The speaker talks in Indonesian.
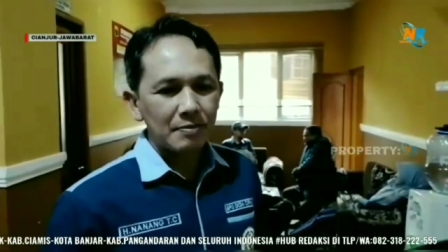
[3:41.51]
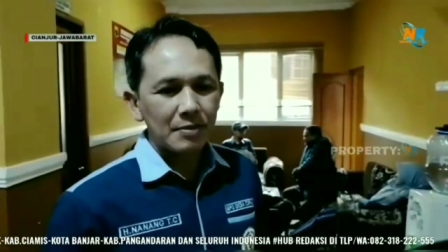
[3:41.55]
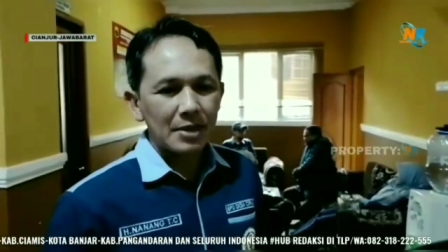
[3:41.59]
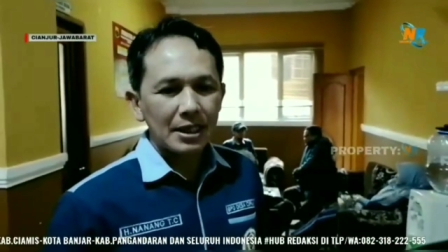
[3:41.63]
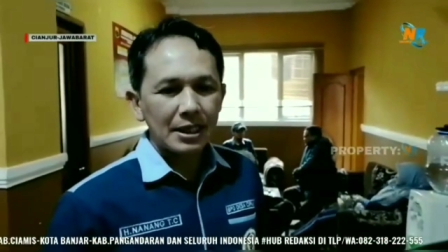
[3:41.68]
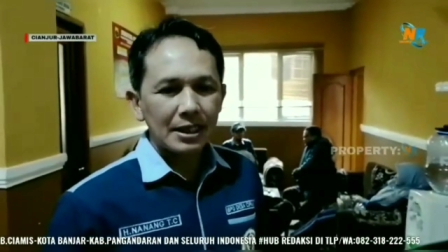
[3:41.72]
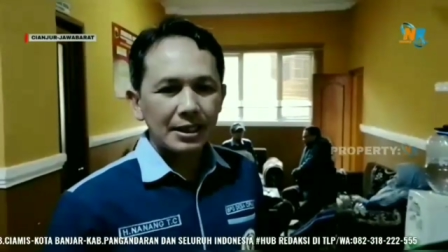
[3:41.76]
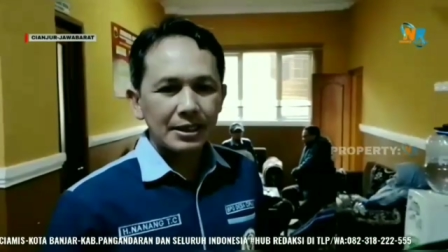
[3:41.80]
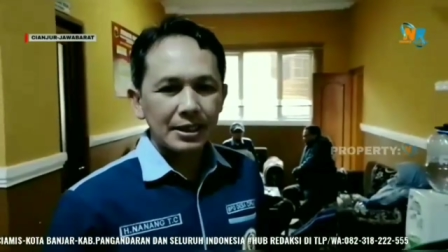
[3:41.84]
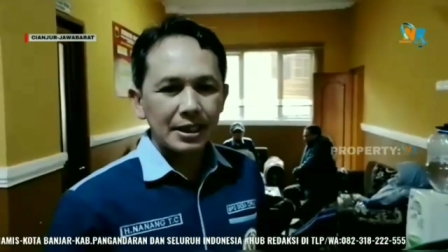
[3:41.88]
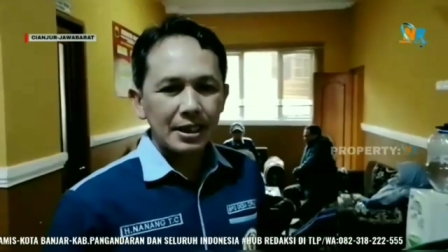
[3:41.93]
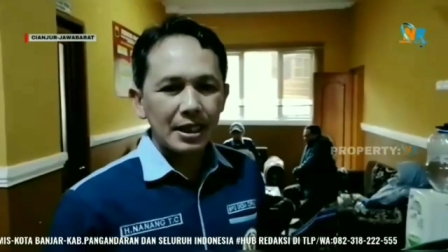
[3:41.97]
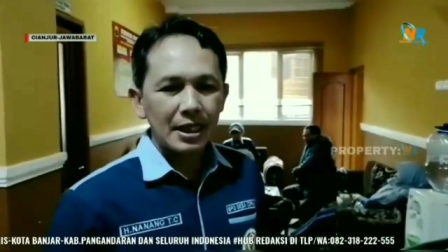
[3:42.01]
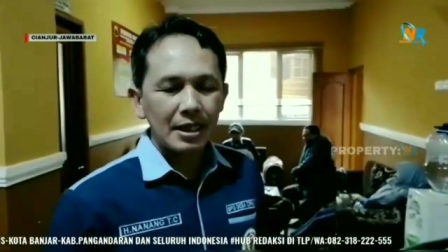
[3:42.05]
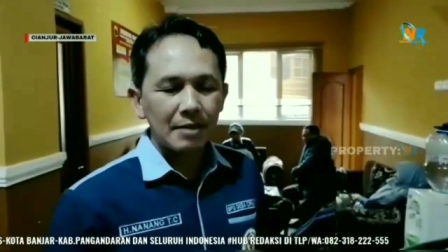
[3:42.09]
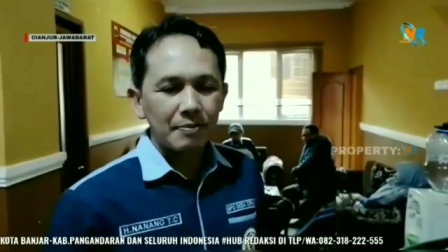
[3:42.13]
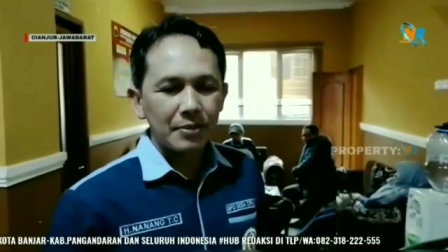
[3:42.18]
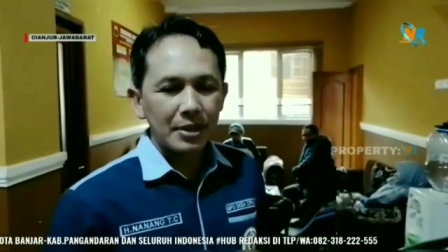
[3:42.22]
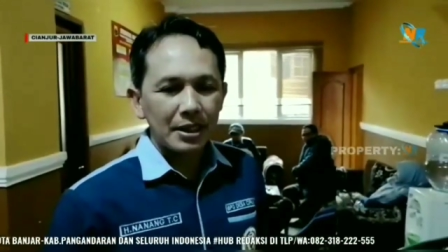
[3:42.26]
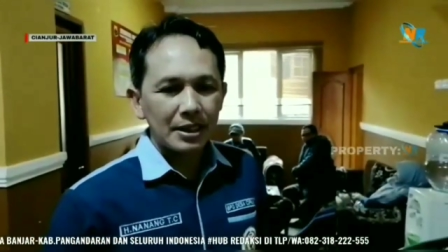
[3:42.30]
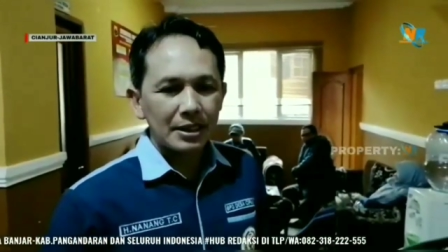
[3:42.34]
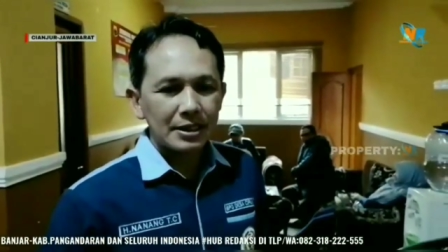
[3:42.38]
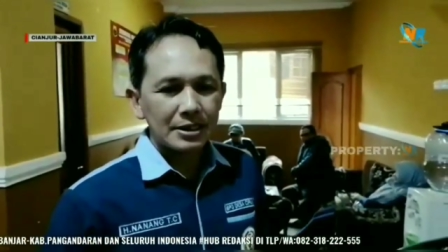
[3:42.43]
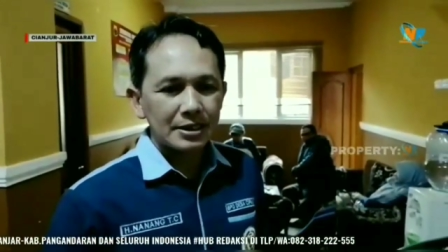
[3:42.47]
merta
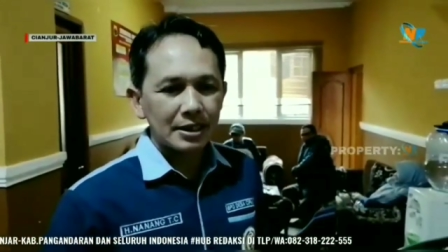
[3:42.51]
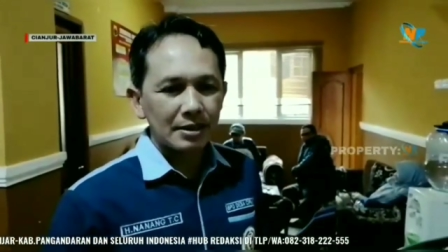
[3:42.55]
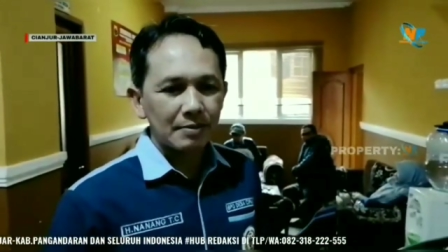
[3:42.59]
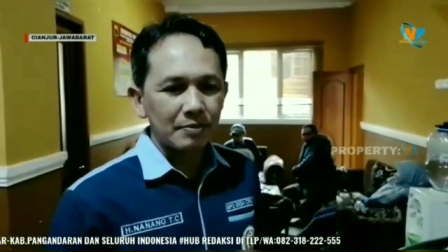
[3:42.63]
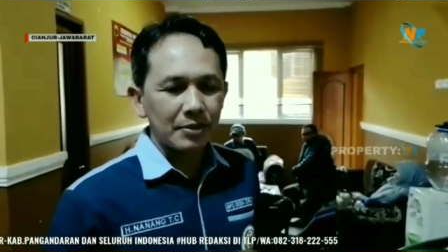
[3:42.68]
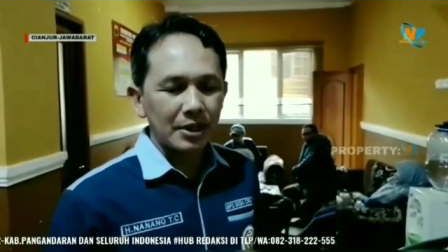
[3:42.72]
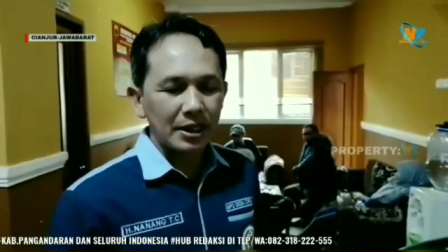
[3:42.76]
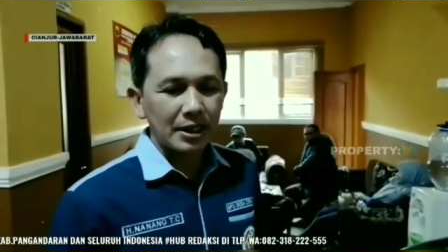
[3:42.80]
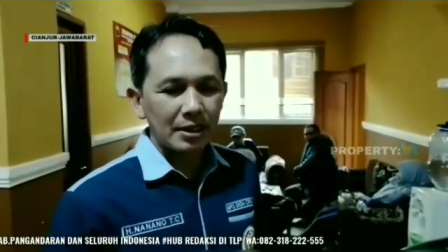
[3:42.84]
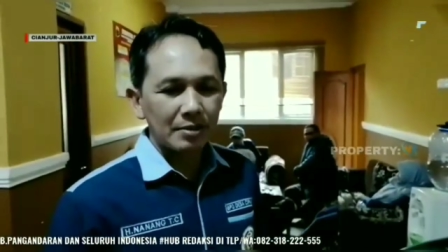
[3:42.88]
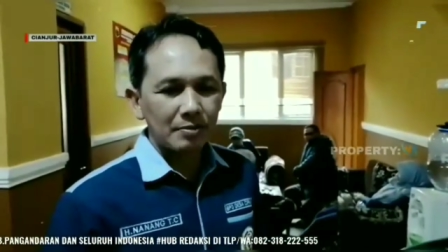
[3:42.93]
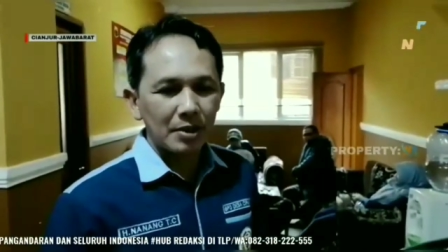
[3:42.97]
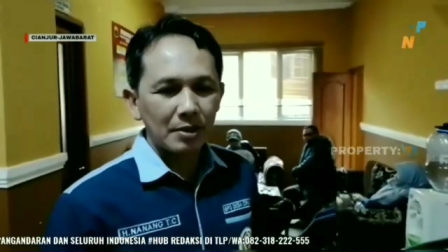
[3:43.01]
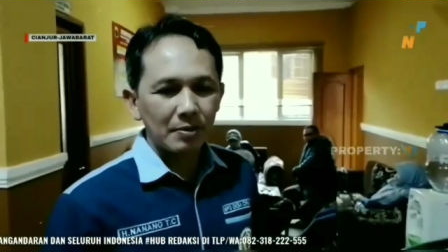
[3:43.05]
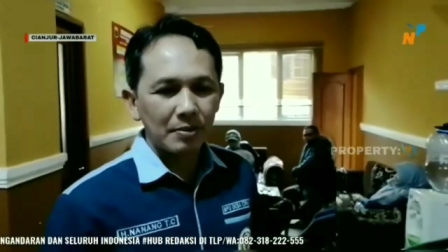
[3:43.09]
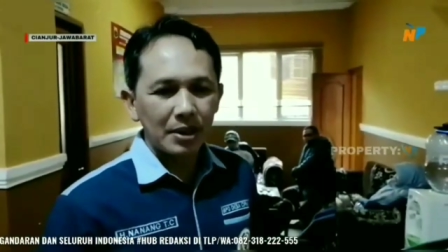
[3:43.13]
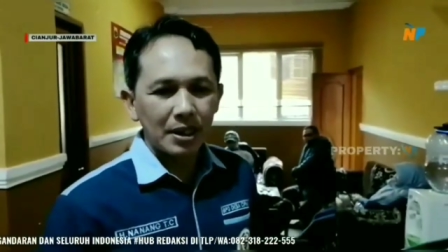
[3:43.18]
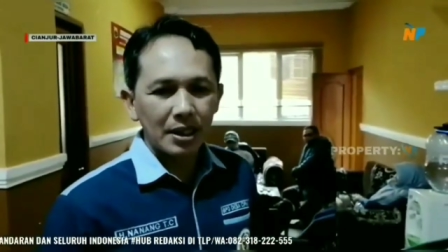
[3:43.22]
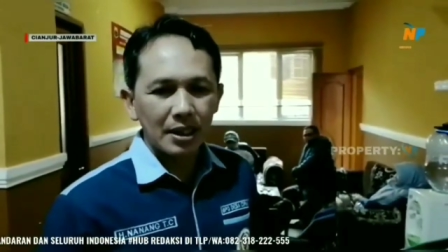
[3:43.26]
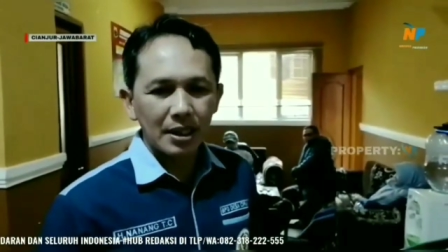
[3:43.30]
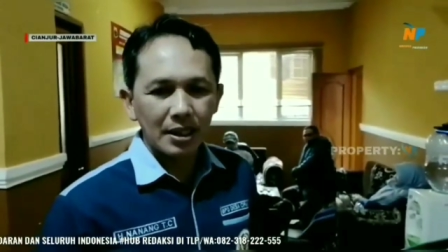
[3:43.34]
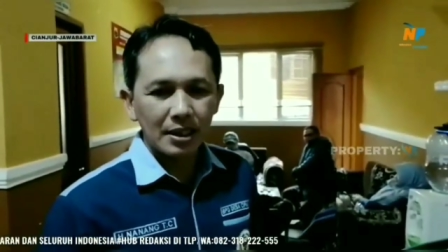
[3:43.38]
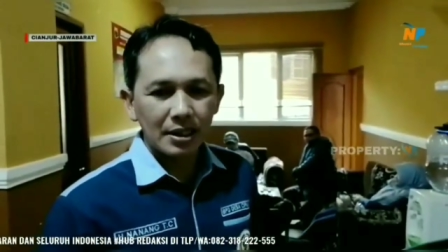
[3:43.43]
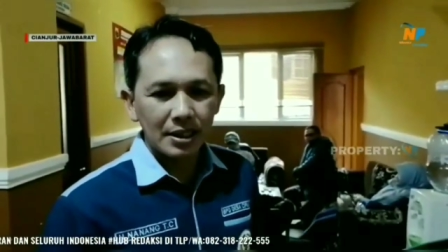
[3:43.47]
apa yang disampaikan
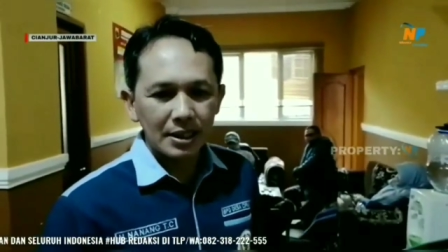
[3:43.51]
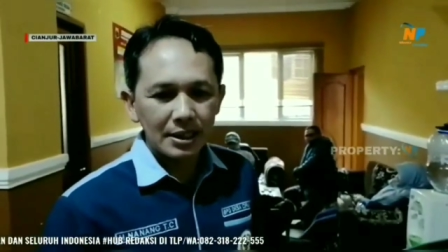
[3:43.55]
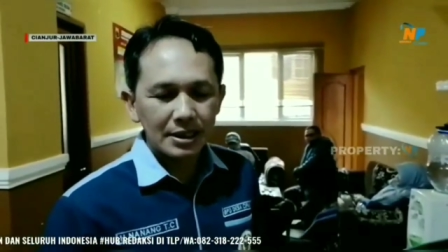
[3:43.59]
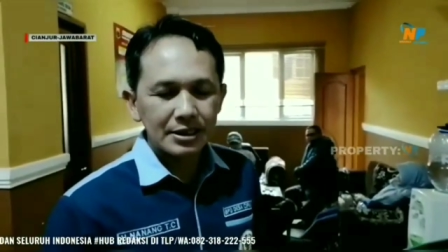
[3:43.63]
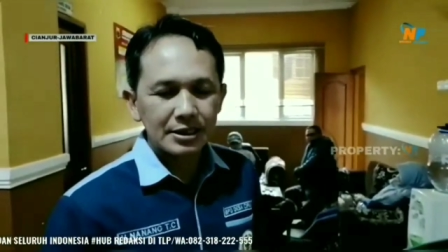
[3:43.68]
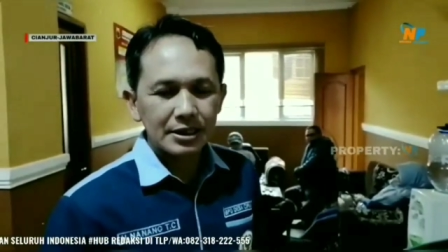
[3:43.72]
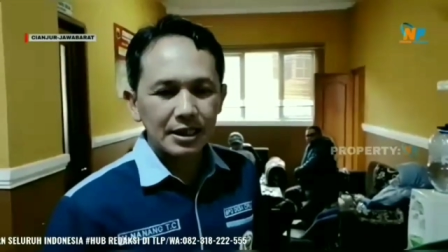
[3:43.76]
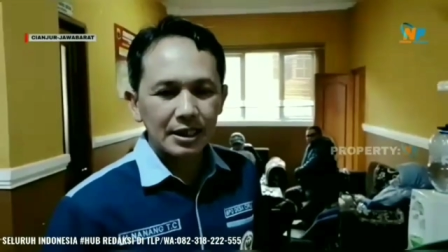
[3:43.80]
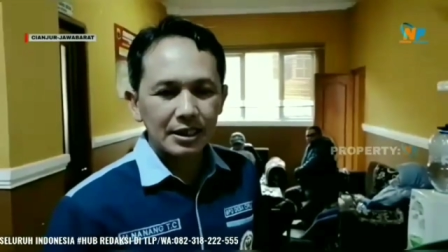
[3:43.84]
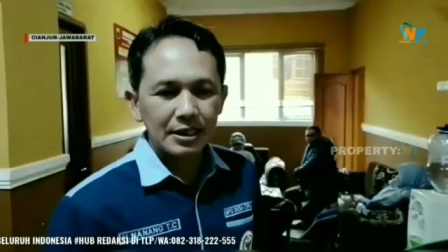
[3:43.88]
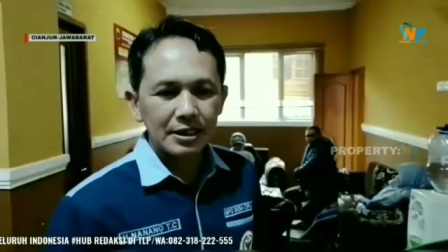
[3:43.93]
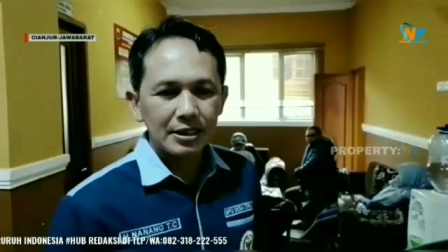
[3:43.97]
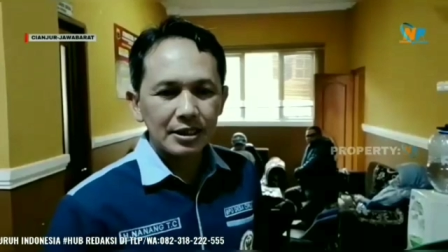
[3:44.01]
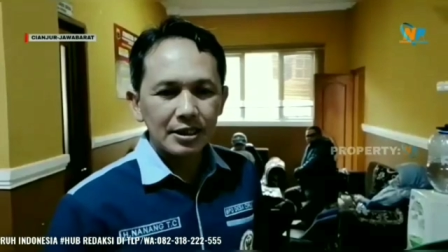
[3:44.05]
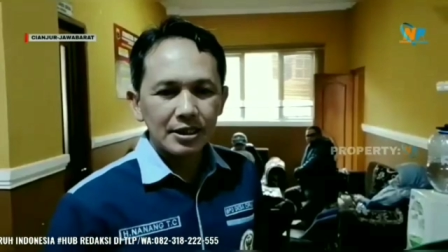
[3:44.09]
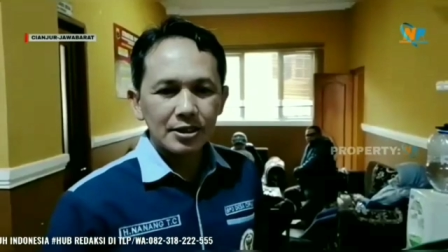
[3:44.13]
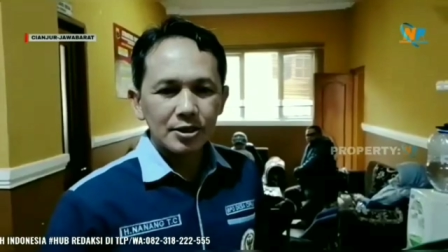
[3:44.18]
Bapak Kades tadi